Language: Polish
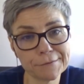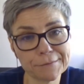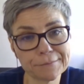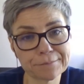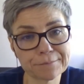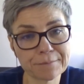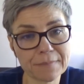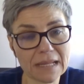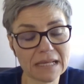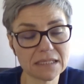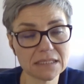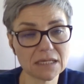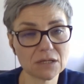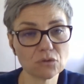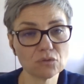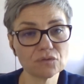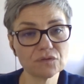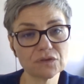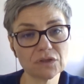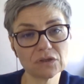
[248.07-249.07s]
mm,
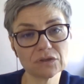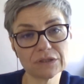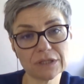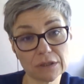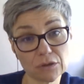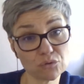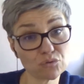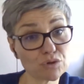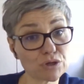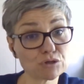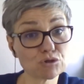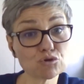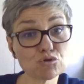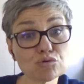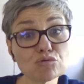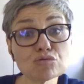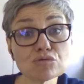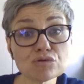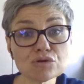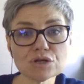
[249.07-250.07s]
zarówno te, które
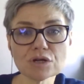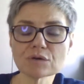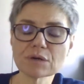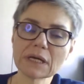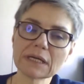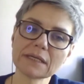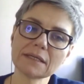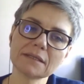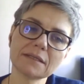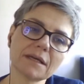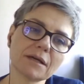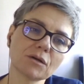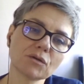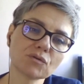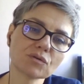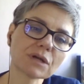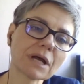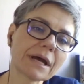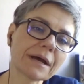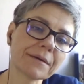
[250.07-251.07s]
służą, jak i te,
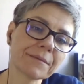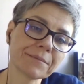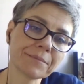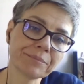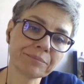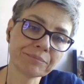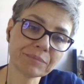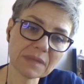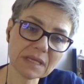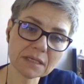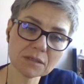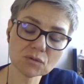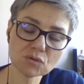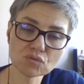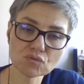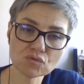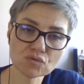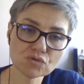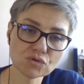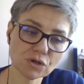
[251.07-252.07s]
które nie
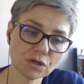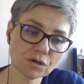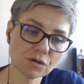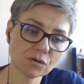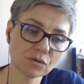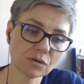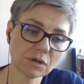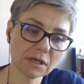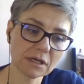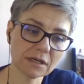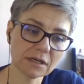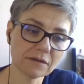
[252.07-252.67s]
służą,